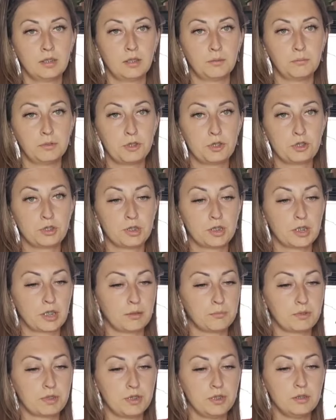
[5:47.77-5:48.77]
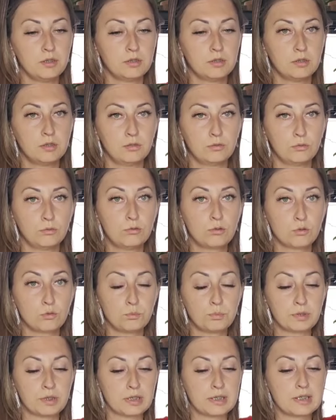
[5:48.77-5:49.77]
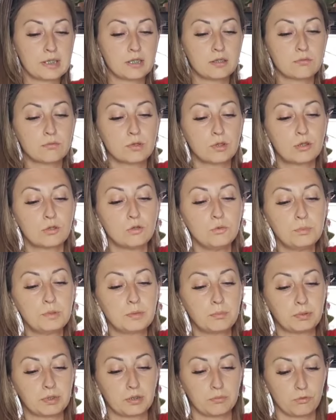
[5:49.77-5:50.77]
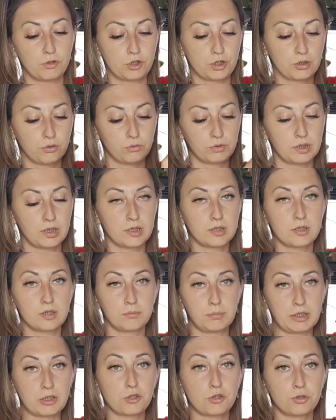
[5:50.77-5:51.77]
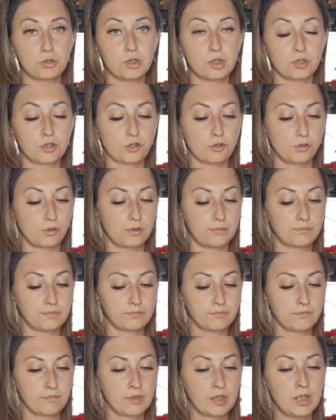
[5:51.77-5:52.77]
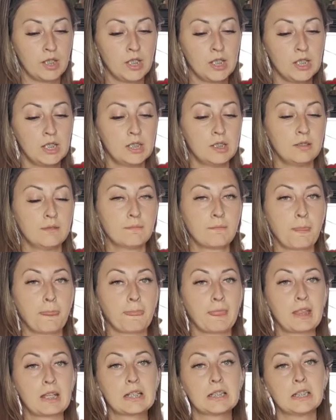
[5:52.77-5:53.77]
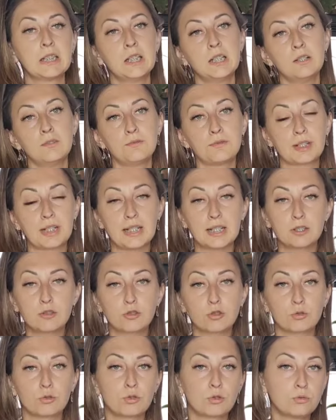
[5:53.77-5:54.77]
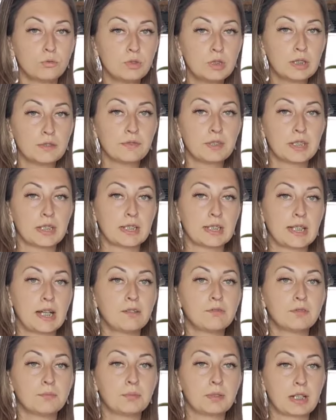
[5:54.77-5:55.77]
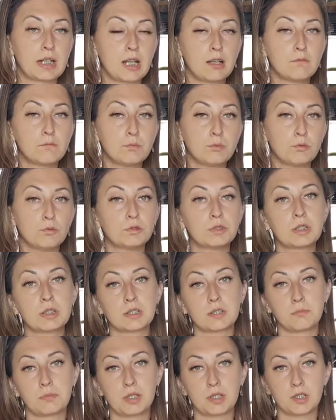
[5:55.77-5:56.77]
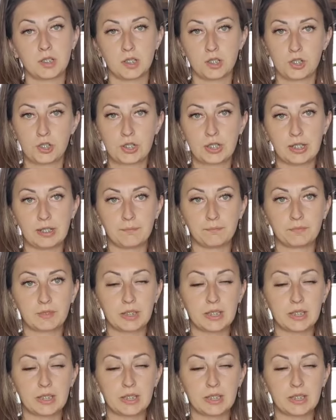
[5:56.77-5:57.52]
Обычный керамзит, ну крупный. Естественно, крупный, потому что у нас большой горшок фракцию грунта всегда выбираем под размер горшка.